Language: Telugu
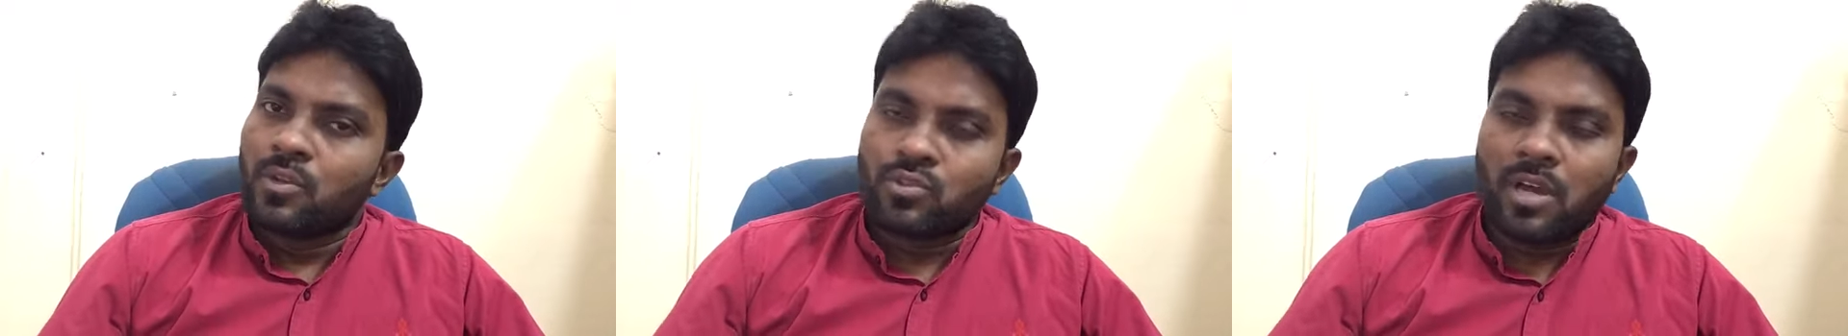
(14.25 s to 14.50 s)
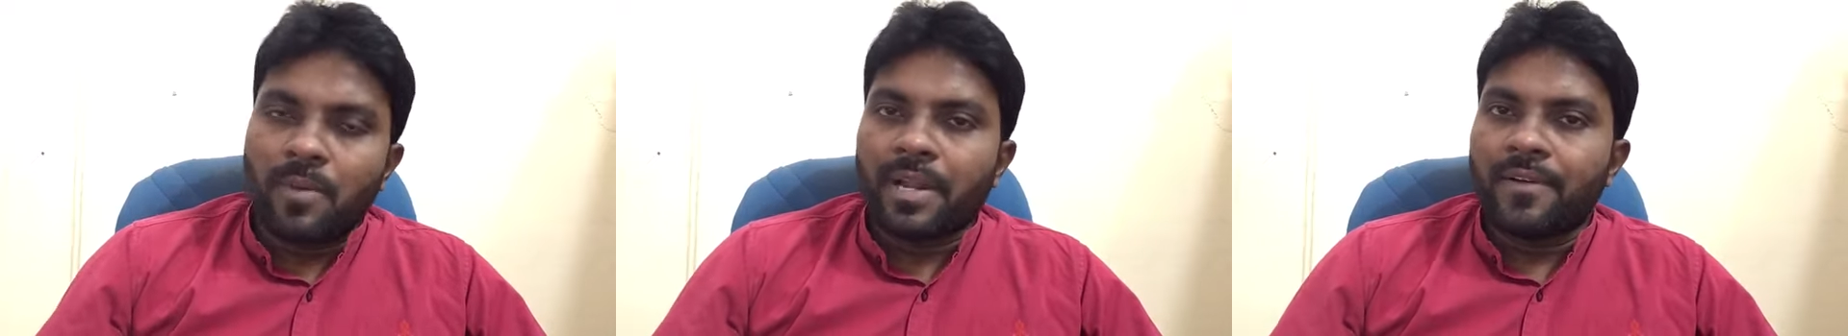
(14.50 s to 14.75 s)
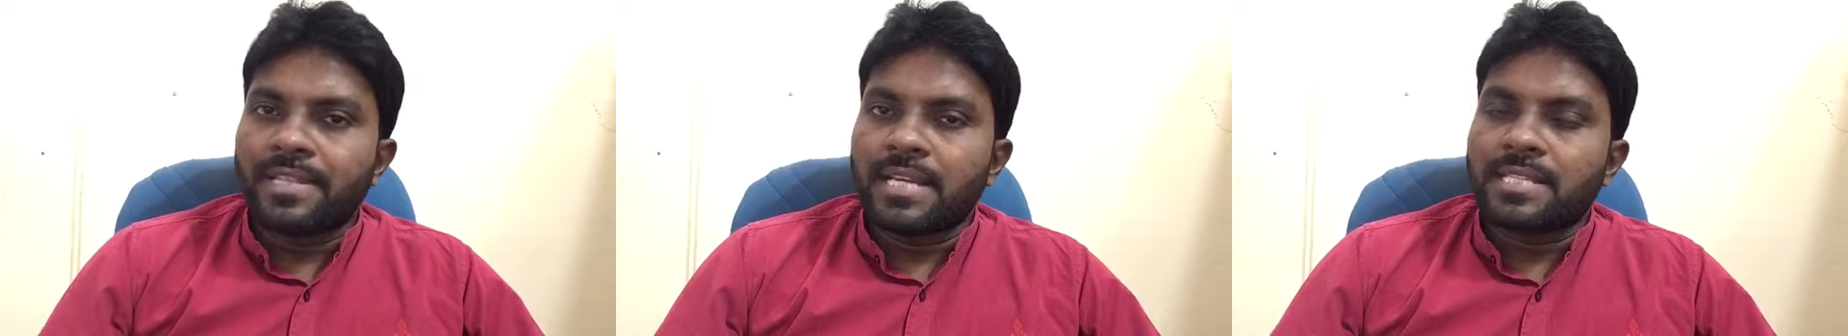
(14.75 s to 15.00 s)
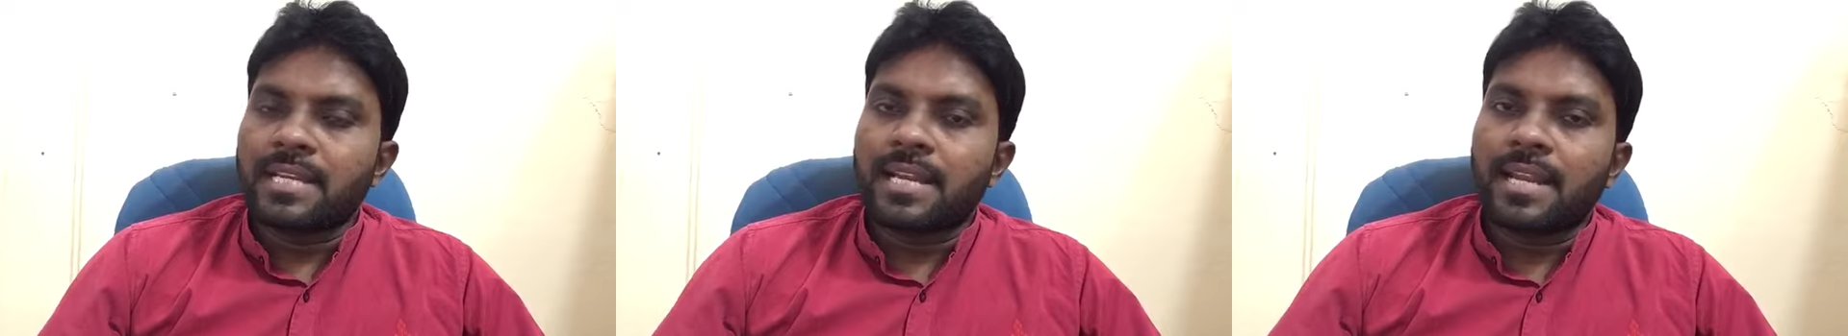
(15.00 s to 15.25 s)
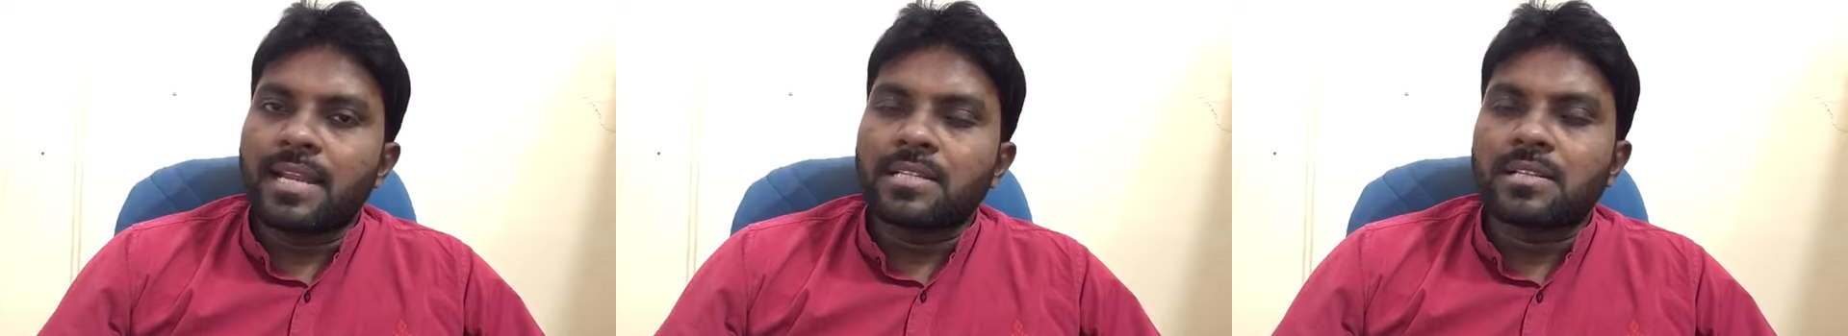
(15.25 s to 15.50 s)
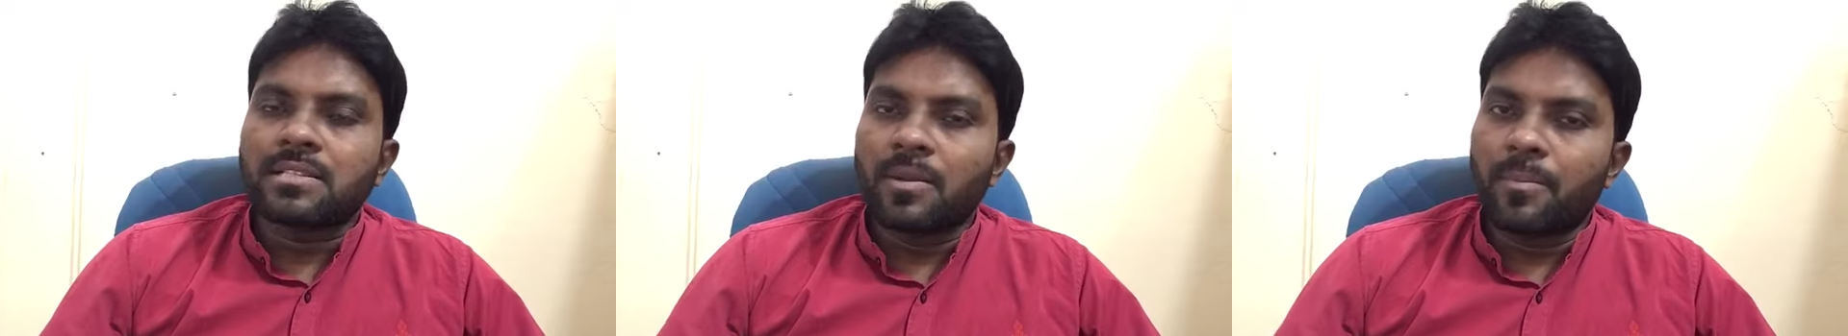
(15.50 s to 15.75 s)
సో అమరావతి అసైన్
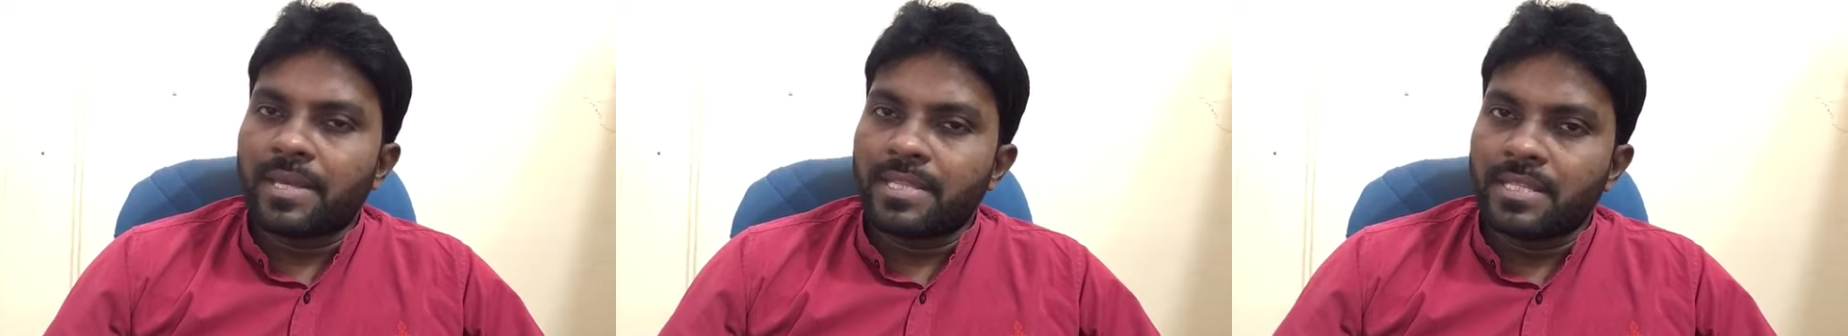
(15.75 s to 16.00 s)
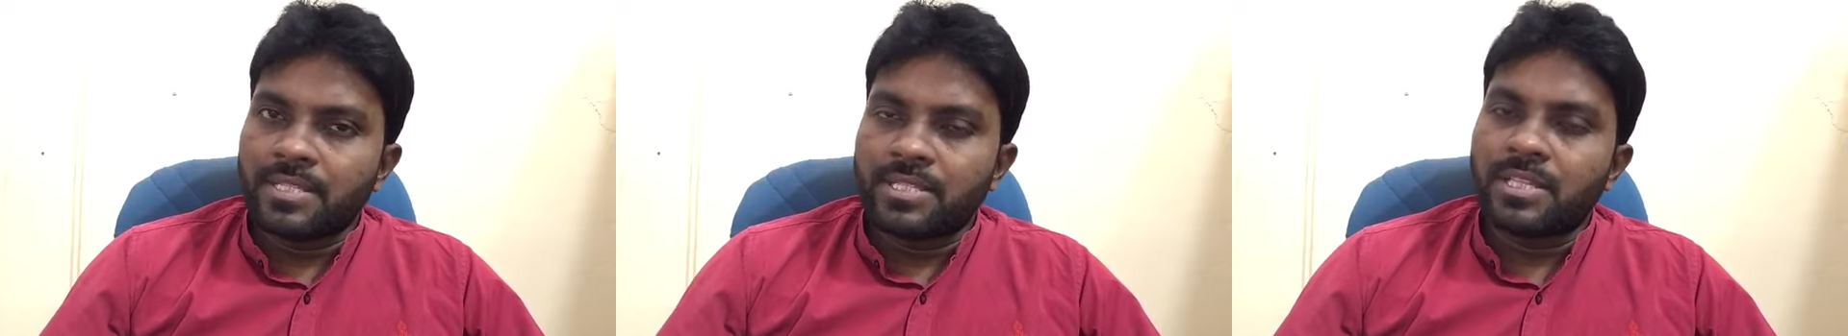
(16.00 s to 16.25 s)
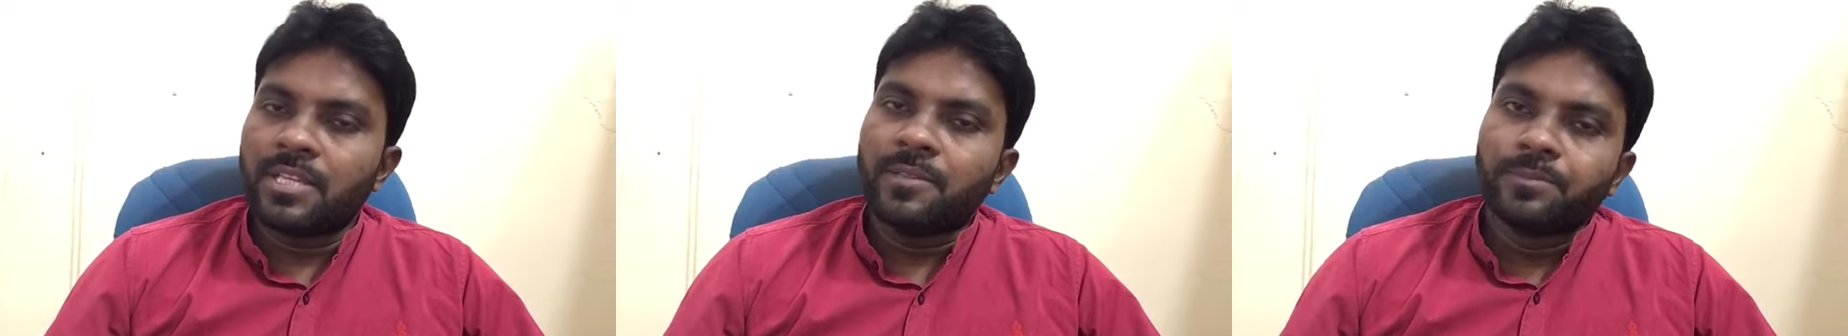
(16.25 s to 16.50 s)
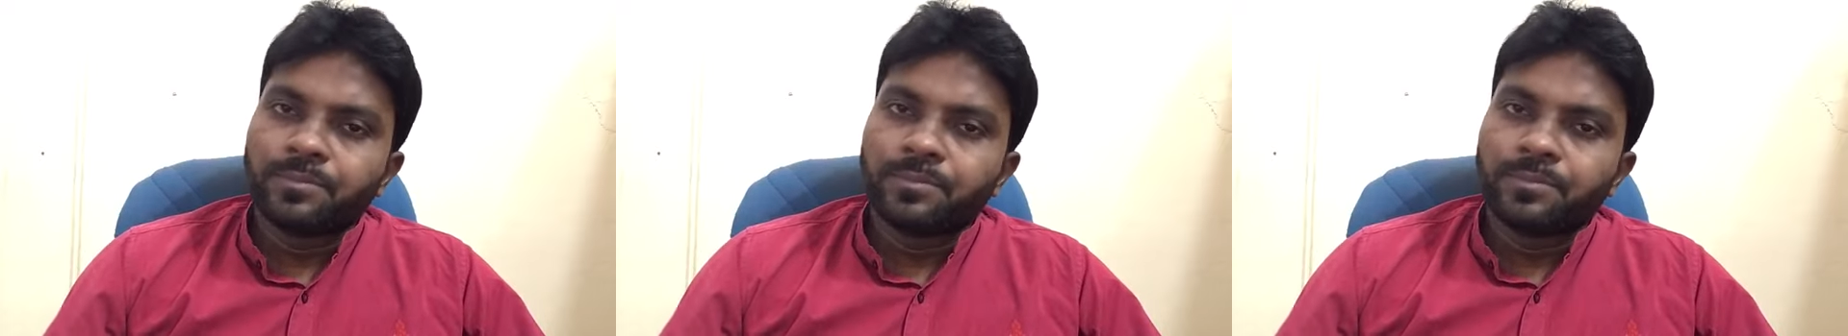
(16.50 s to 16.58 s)
ల్యాండ్స్కి సంబంధించి